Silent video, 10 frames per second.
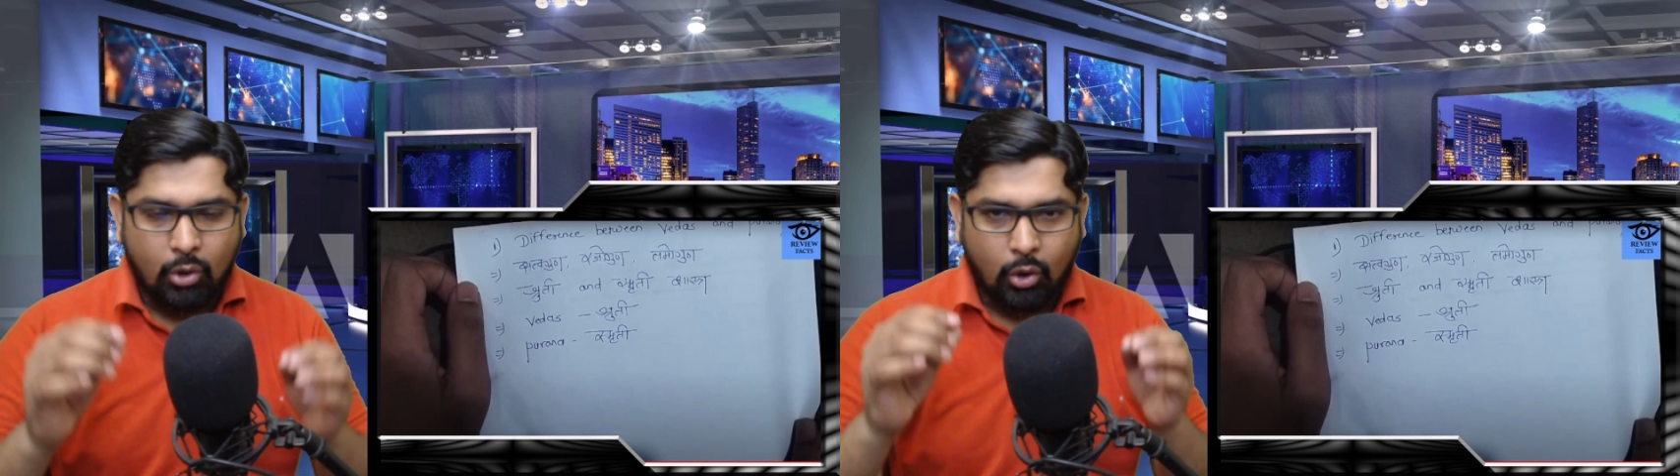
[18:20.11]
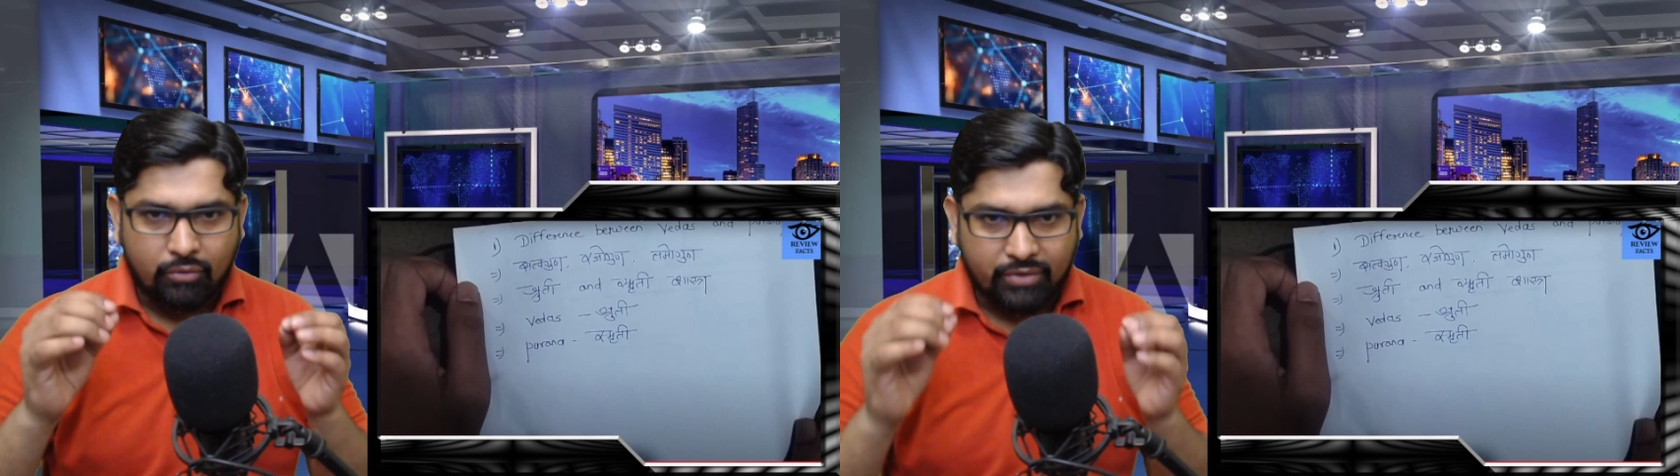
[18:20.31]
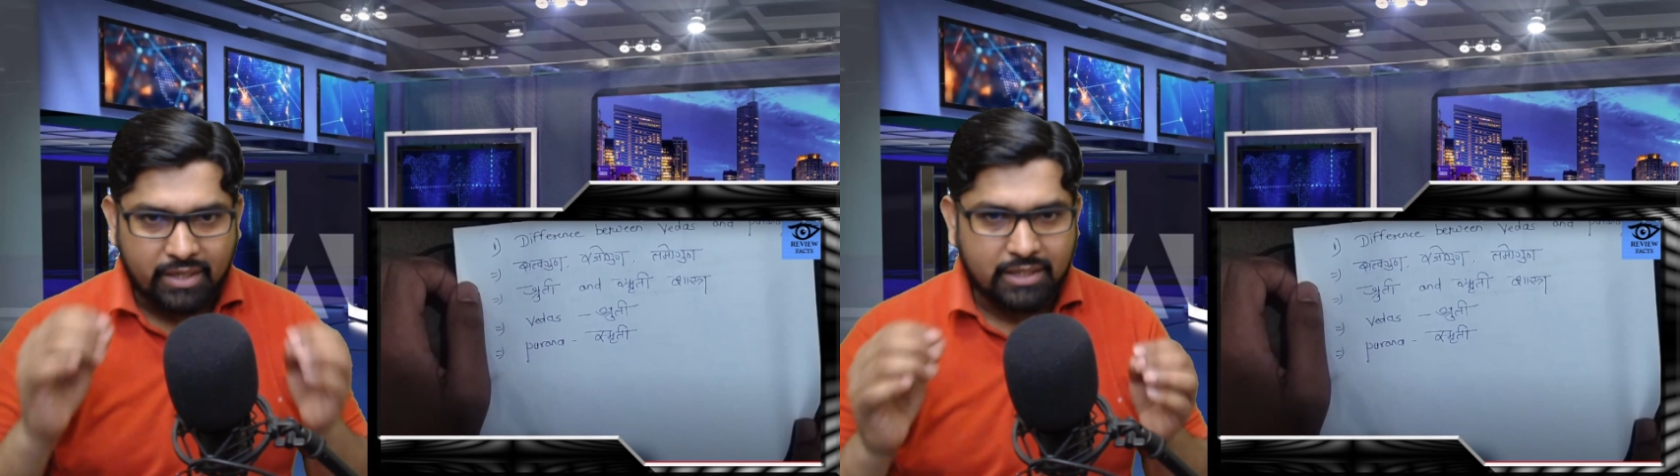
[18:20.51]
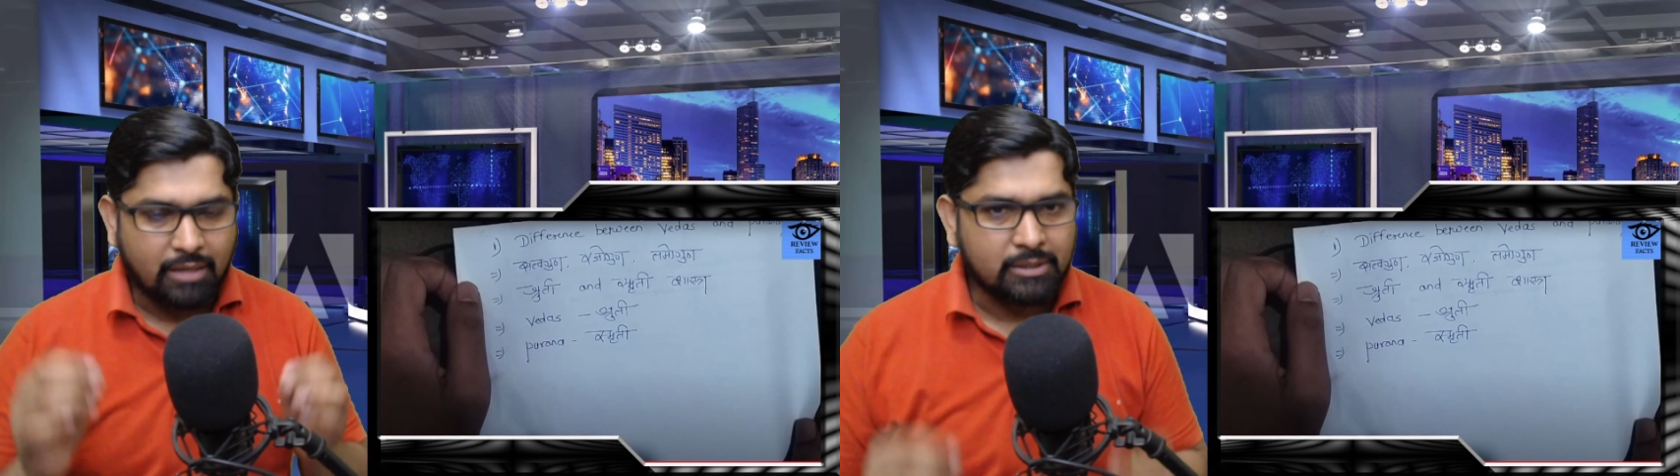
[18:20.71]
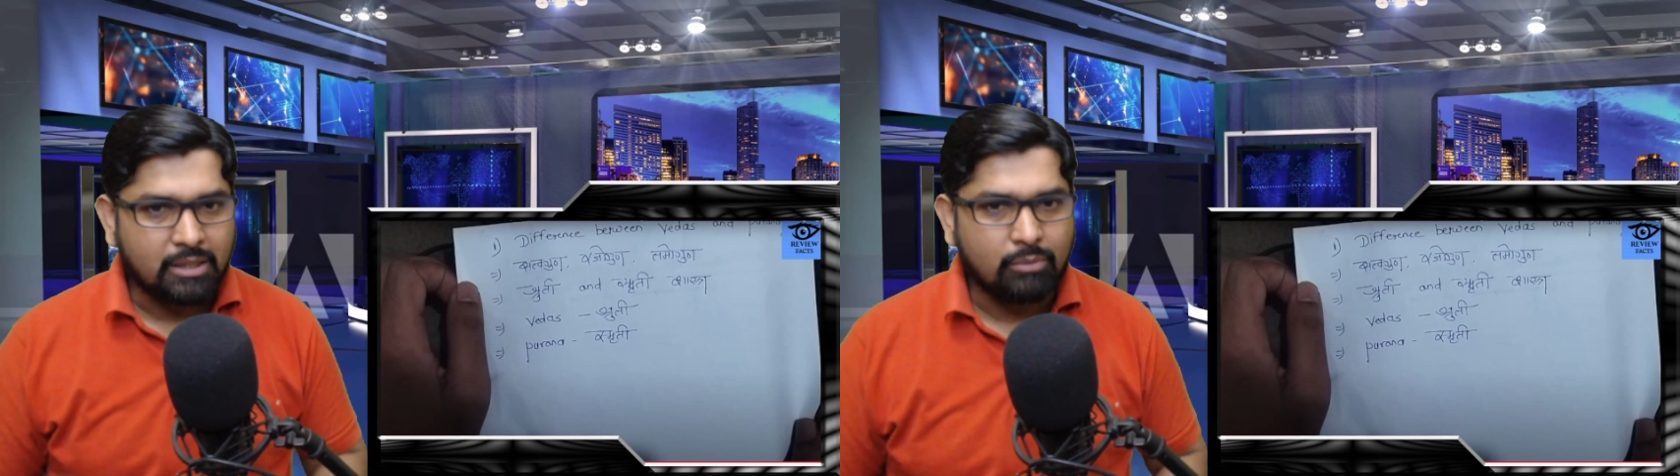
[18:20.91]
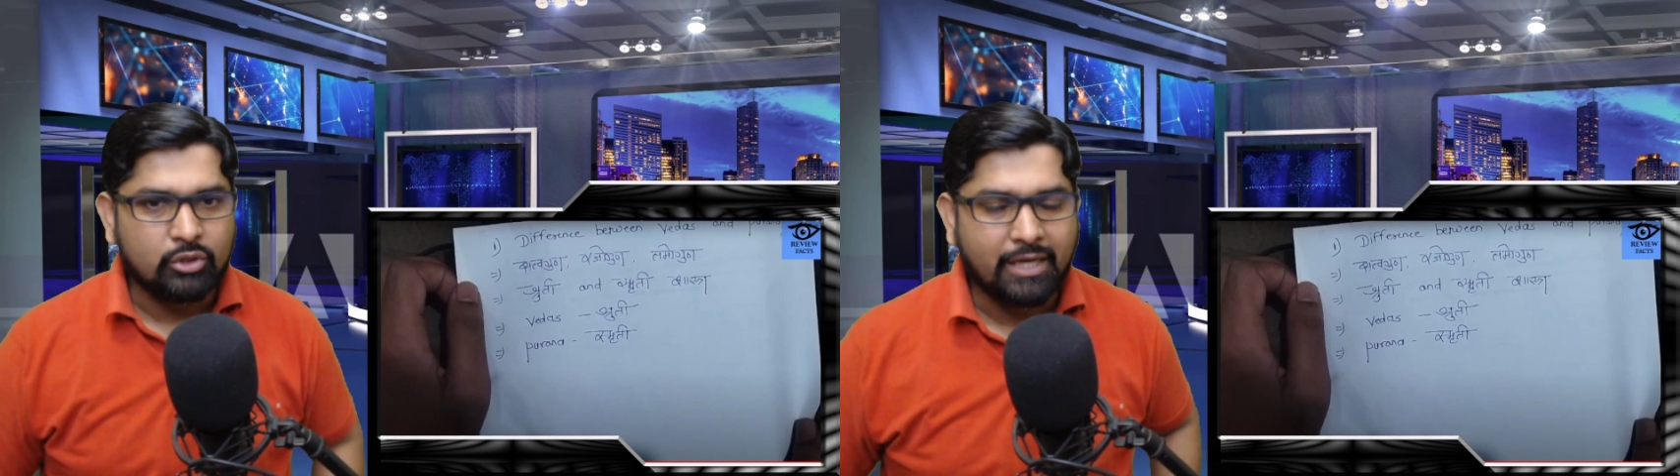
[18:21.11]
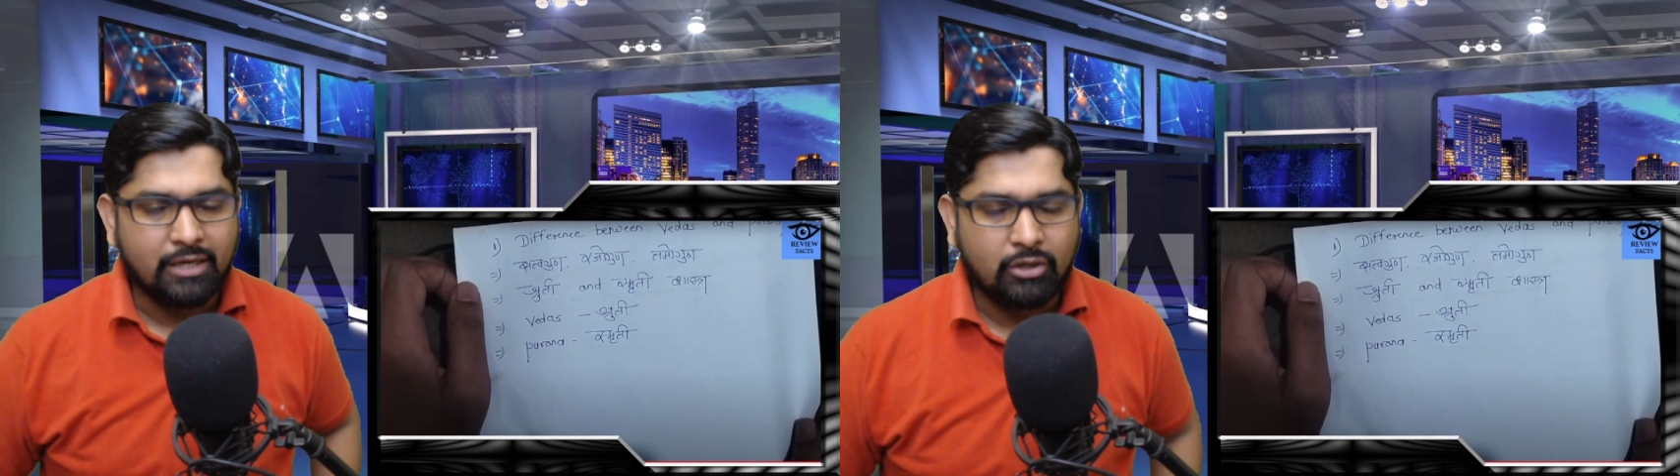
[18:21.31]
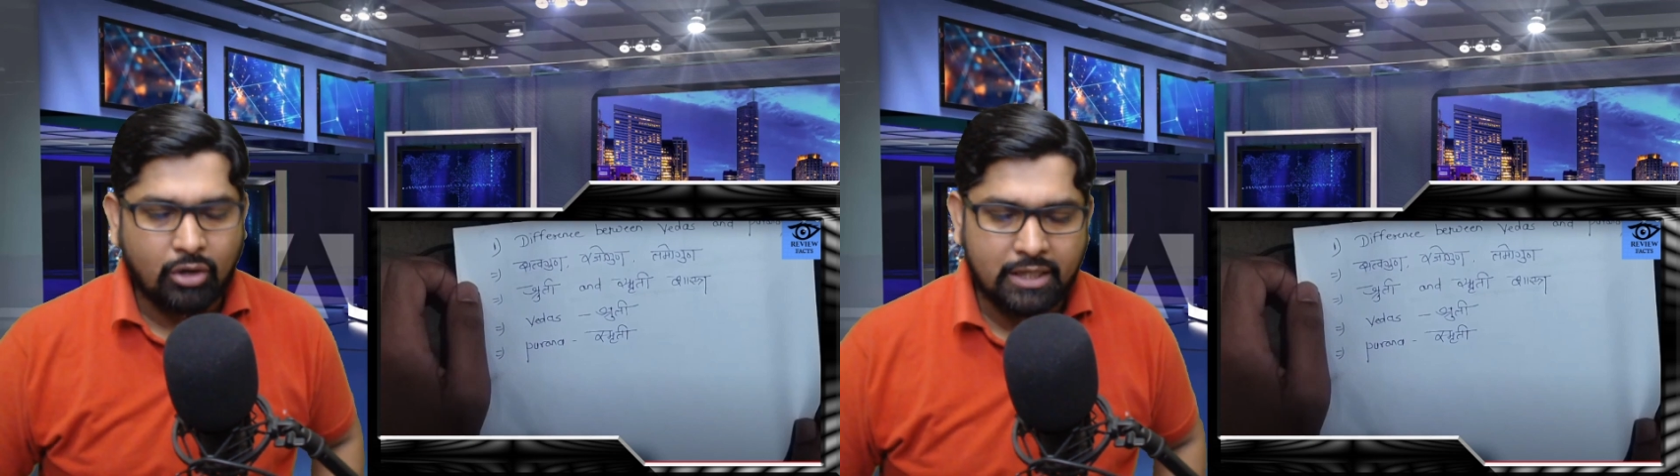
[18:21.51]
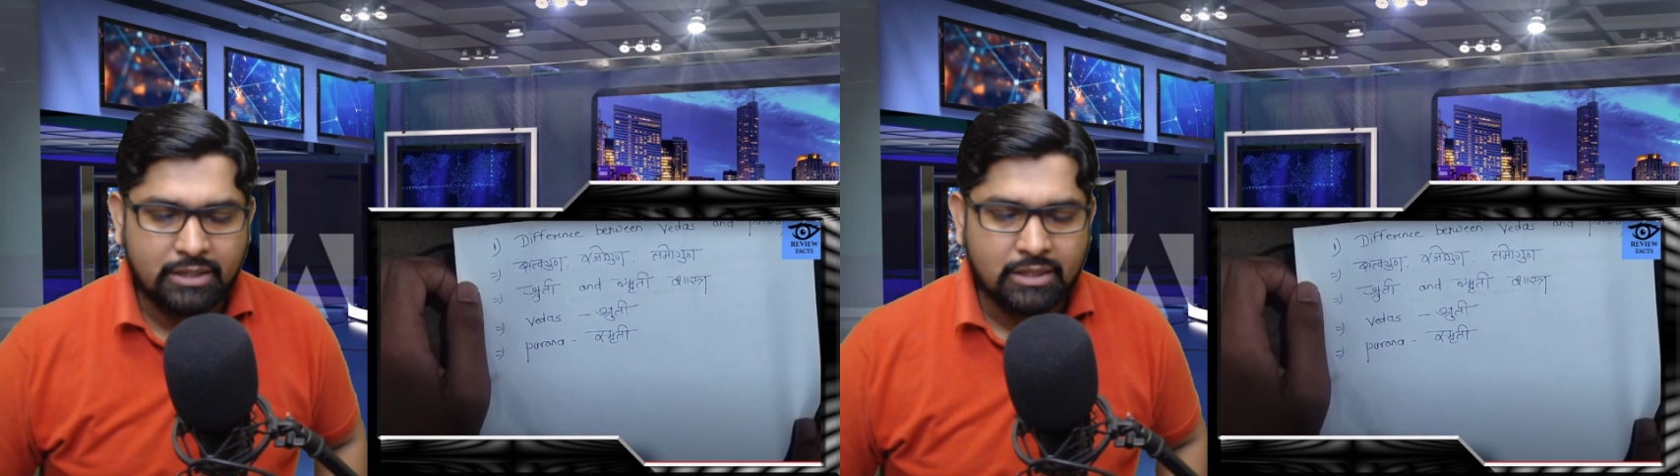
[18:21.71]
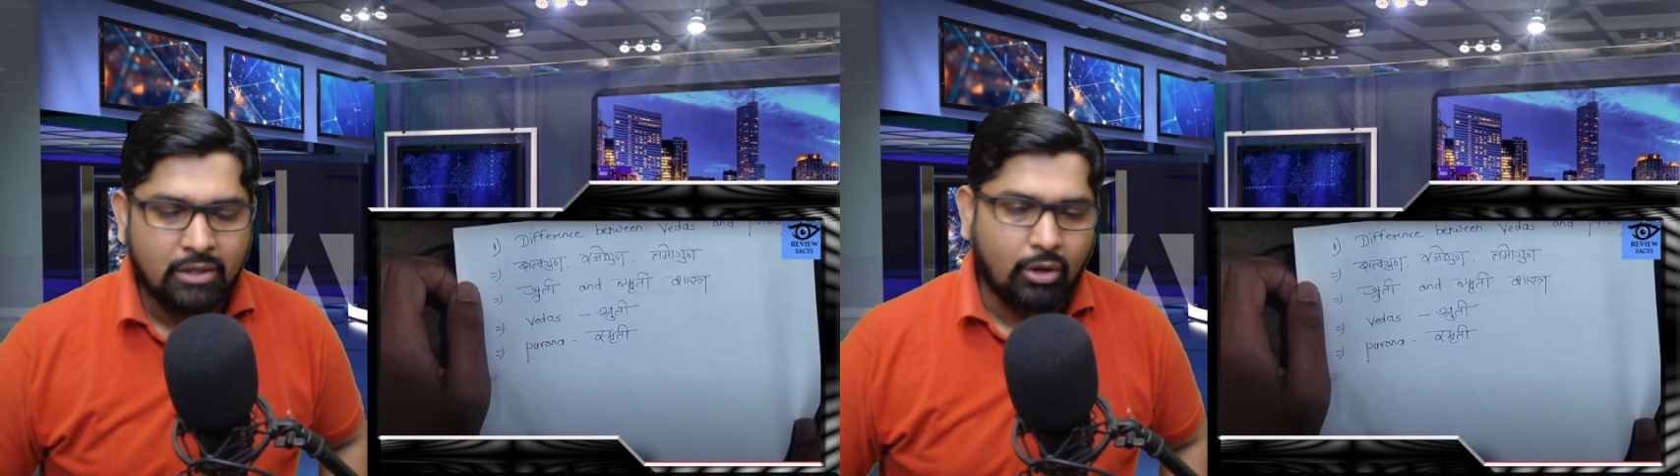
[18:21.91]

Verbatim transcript: और वेद का मतलब होता है नॉलेज